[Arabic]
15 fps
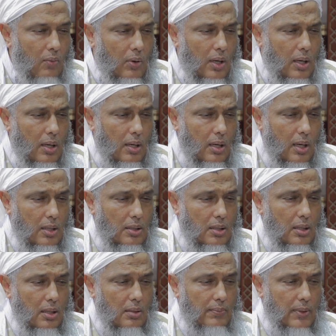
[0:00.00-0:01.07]

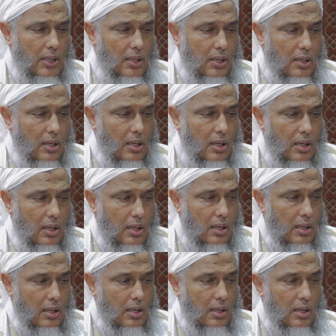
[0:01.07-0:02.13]
وقد بين
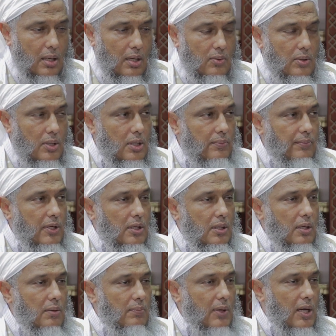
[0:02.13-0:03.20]
آه، أهل
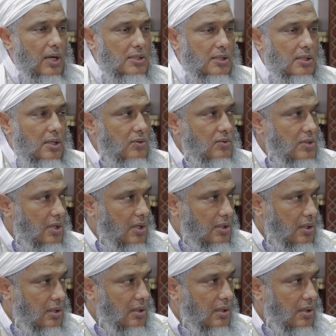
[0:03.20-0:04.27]
العلم مقاصد الأسرة
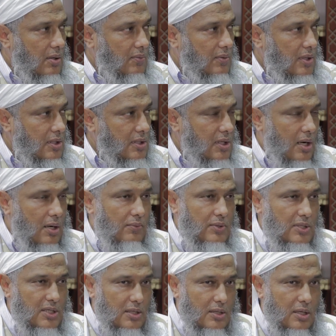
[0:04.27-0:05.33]
في الشرع
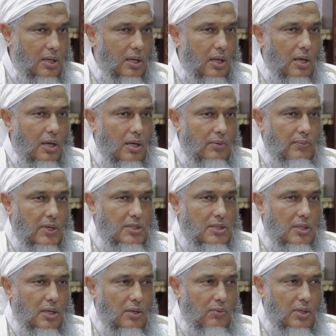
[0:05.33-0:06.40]
في ستة
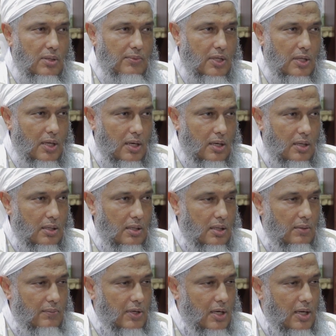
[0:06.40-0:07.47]
المقصد الأول الامتثال
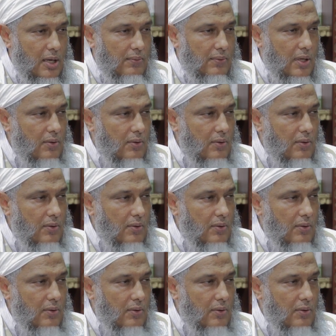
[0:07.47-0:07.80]
لأمر الله